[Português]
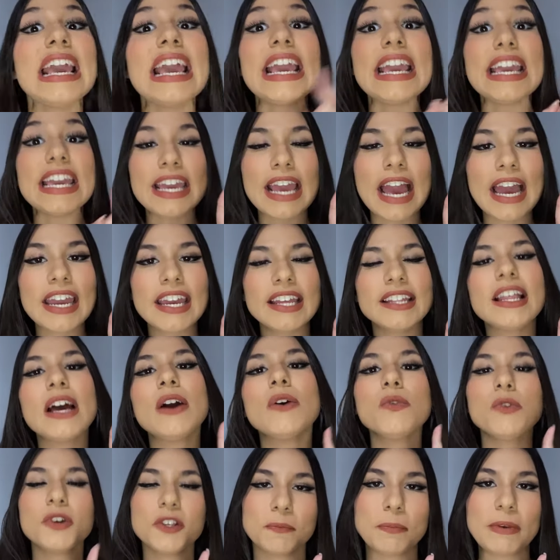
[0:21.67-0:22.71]
E ainda
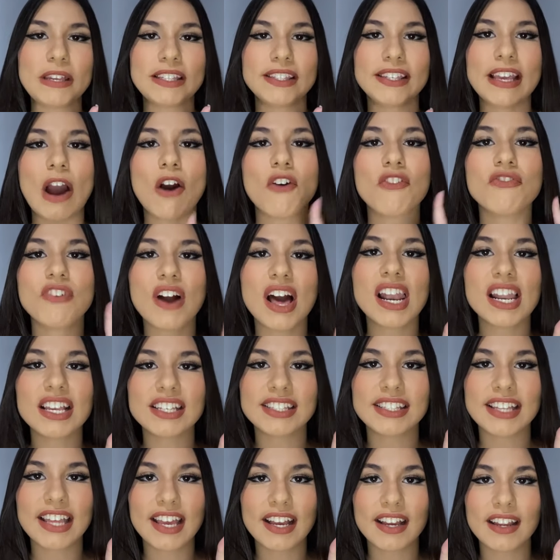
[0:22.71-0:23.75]
o especial Falas
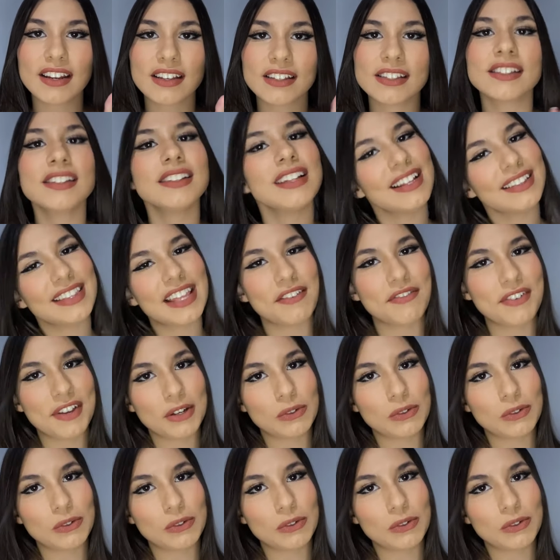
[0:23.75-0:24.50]
Negras na TV